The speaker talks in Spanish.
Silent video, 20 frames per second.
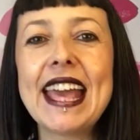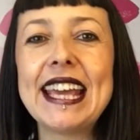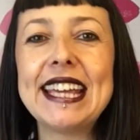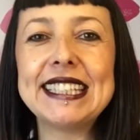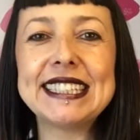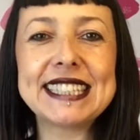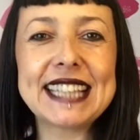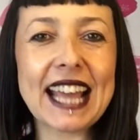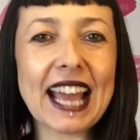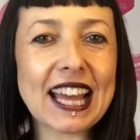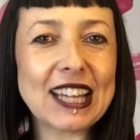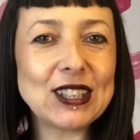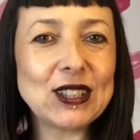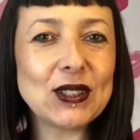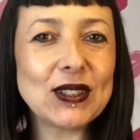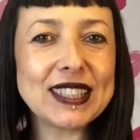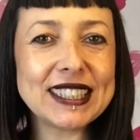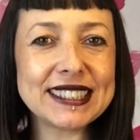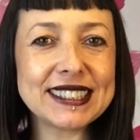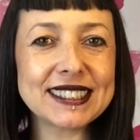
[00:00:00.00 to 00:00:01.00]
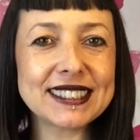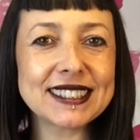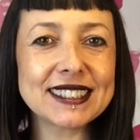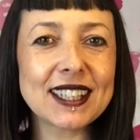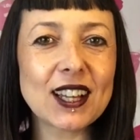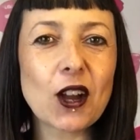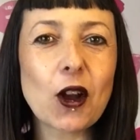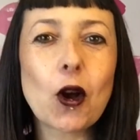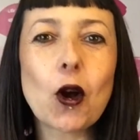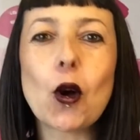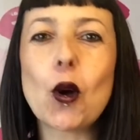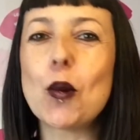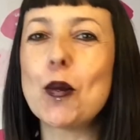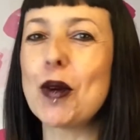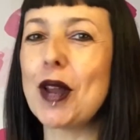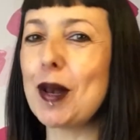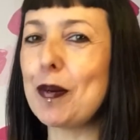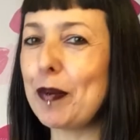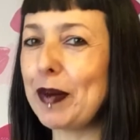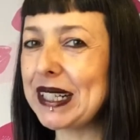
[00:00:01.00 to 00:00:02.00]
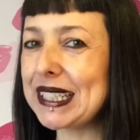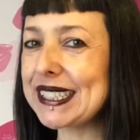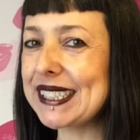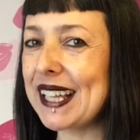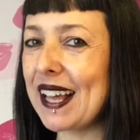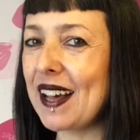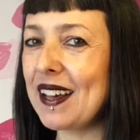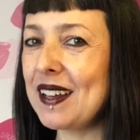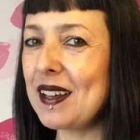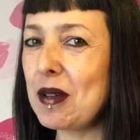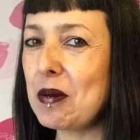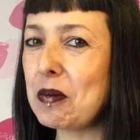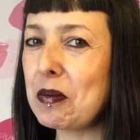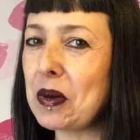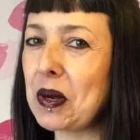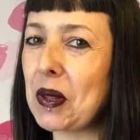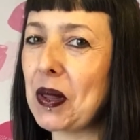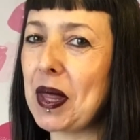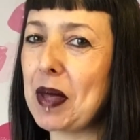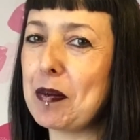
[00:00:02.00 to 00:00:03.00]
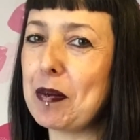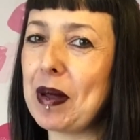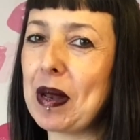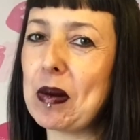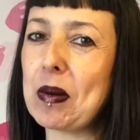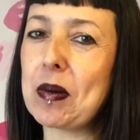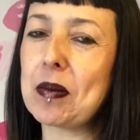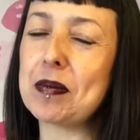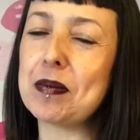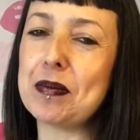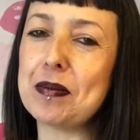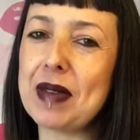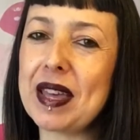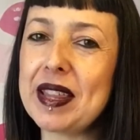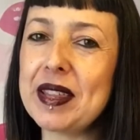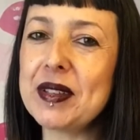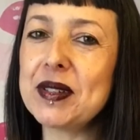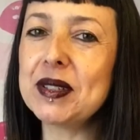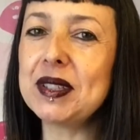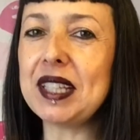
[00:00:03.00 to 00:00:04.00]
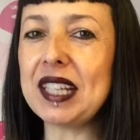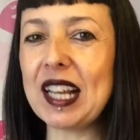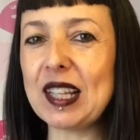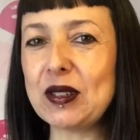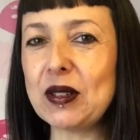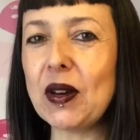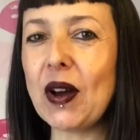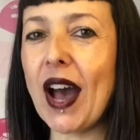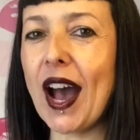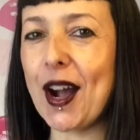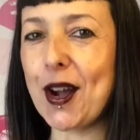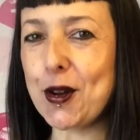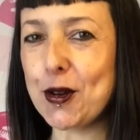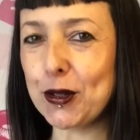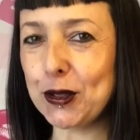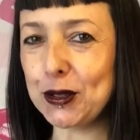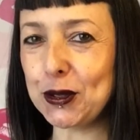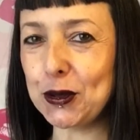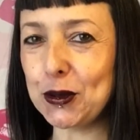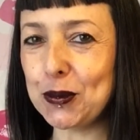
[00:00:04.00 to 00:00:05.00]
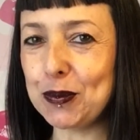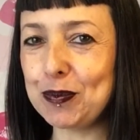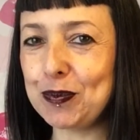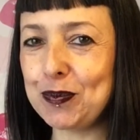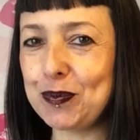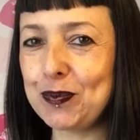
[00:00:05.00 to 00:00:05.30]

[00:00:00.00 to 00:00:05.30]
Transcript: Este gato es como el persa, pero de pelo medio tirando a corto